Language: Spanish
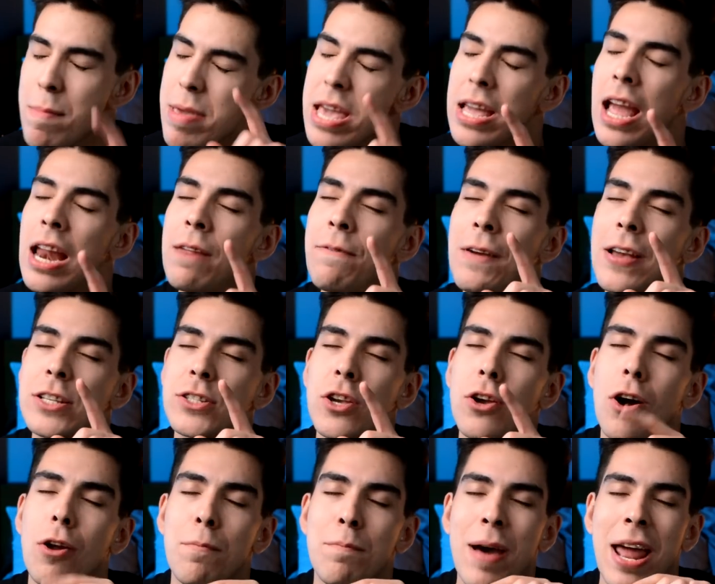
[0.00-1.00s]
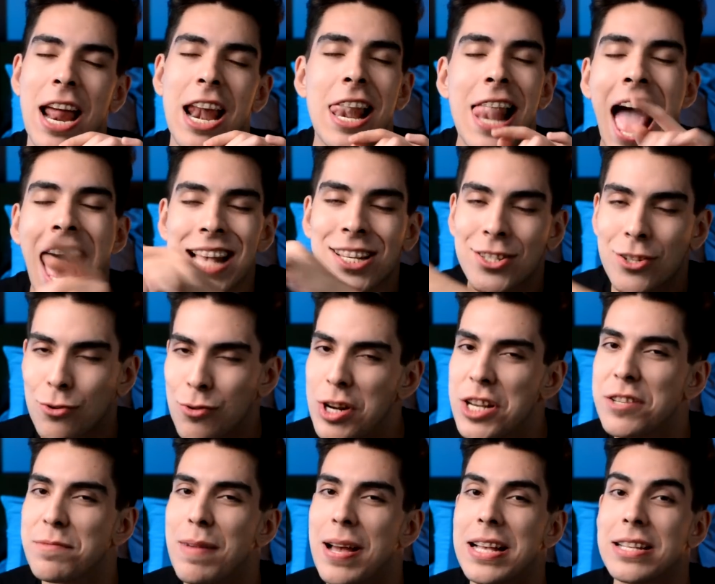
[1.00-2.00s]
Mi calificación para Last
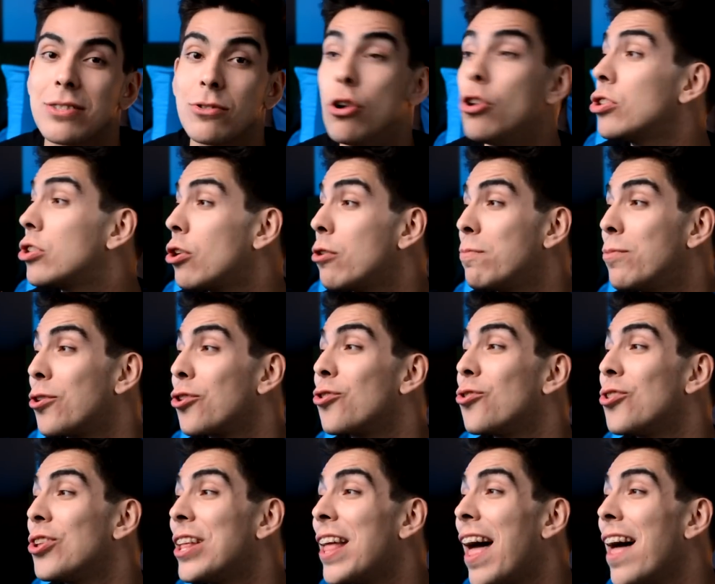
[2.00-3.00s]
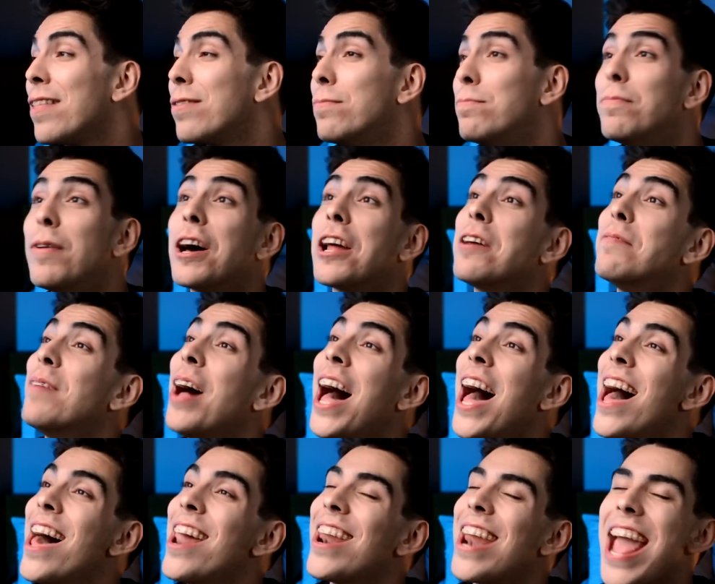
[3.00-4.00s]
Christmas, otra oportunidad para
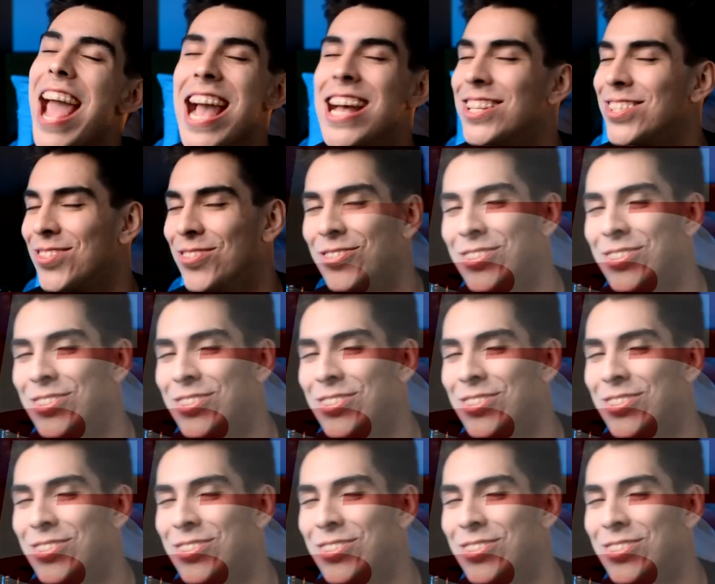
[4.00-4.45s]
amar, es